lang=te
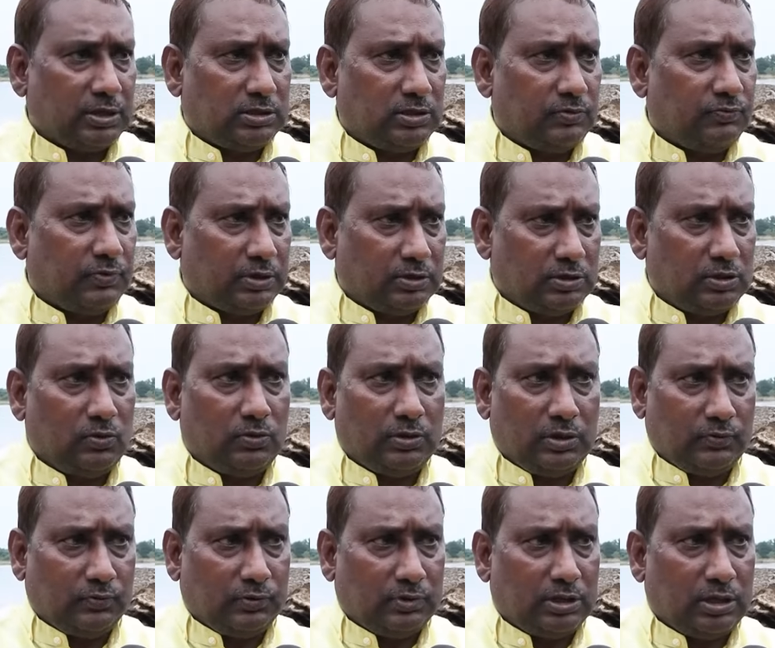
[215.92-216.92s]
ప్రతి
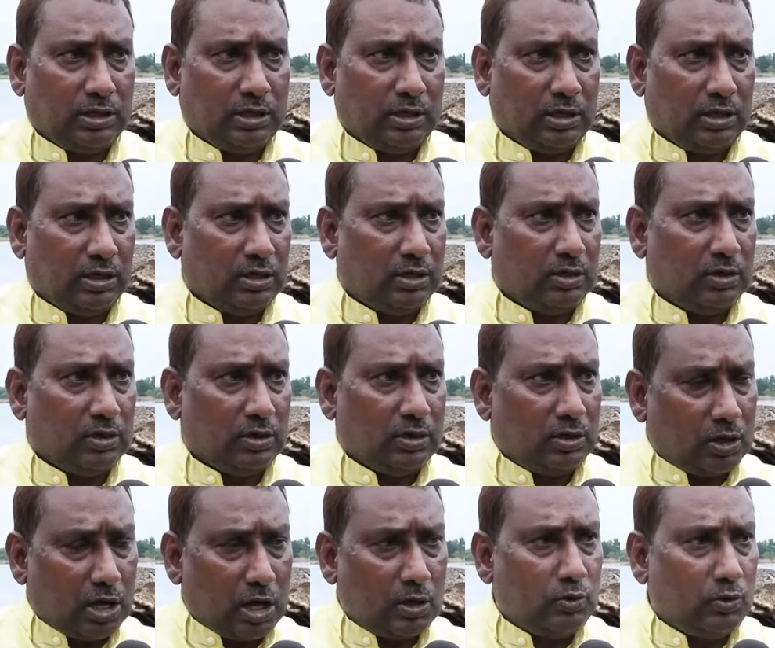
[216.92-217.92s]
వ్యక్తిలోనే ఉందనే
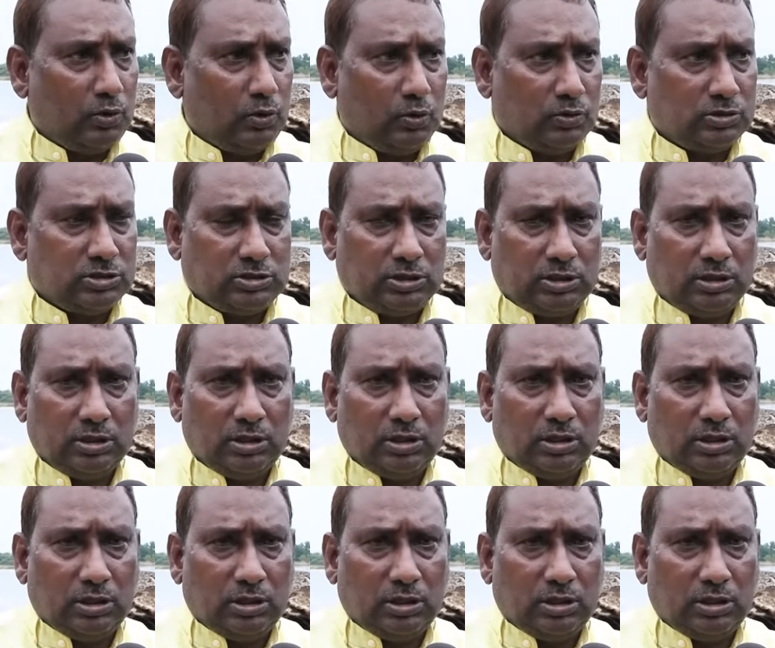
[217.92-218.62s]
నానుండిలోంచి